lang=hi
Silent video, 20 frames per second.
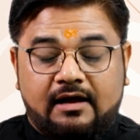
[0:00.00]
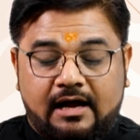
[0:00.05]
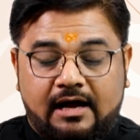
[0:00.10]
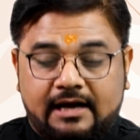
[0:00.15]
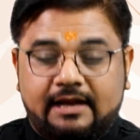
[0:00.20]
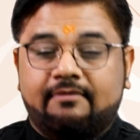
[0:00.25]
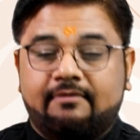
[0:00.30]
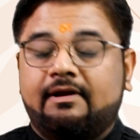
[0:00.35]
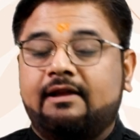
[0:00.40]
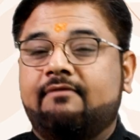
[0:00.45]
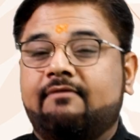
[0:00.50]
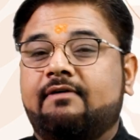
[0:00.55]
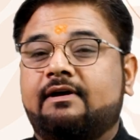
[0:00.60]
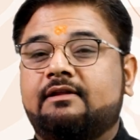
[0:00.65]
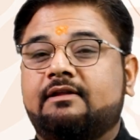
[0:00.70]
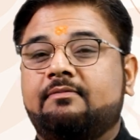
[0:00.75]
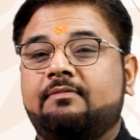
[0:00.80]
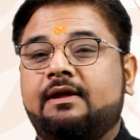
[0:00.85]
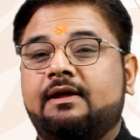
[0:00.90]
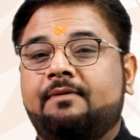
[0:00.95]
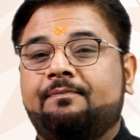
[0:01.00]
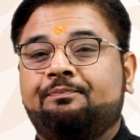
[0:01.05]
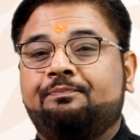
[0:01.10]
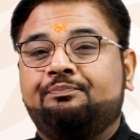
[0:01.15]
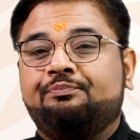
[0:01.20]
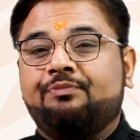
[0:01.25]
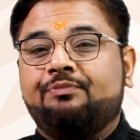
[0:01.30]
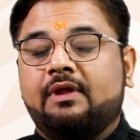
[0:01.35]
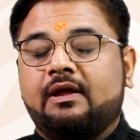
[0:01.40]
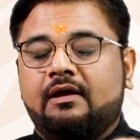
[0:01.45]
आने वाले वक्त में
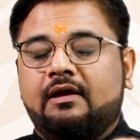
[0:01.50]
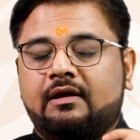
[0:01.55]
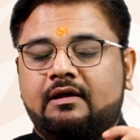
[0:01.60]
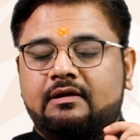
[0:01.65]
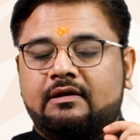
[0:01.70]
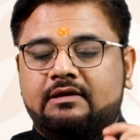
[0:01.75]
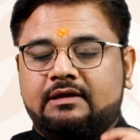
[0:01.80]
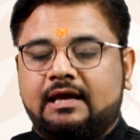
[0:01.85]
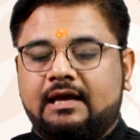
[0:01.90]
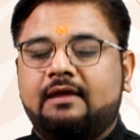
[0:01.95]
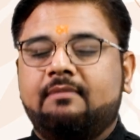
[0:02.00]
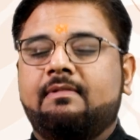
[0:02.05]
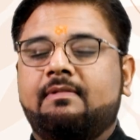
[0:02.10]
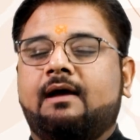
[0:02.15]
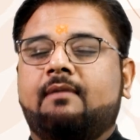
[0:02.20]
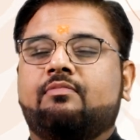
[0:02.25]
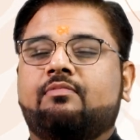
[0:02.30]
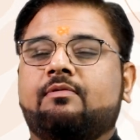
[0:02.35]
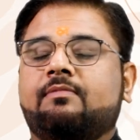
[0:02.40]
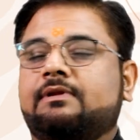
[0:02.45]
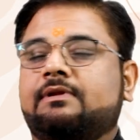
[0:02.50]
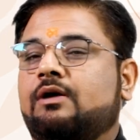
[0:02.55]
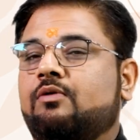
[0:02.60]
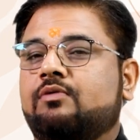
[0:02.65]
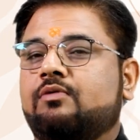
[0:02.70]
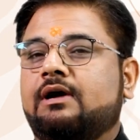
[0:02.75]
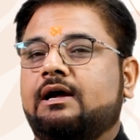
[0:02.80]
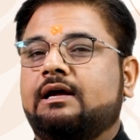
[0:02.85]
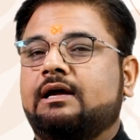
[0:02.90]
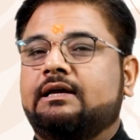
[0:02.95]
यही मैं आपको
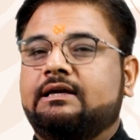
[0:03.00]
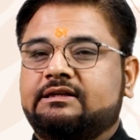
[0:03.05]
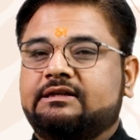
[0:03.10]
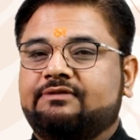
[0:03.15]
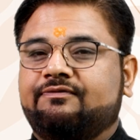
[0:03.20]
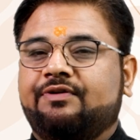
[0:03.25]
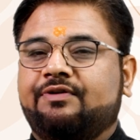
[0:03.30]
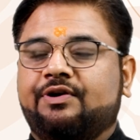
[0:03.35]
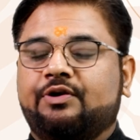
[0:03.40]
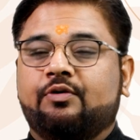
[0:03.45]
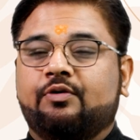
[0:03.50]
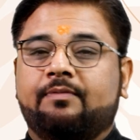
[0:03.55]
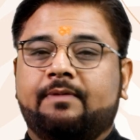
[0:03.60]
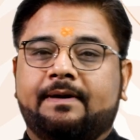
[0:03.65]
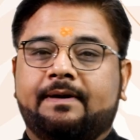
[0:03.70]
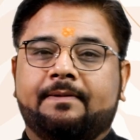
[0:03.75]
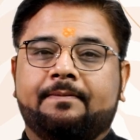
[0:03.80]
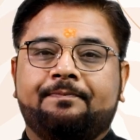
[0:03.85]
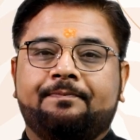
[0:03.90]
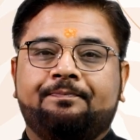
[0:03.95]
बताऊंगा इस वीडियो में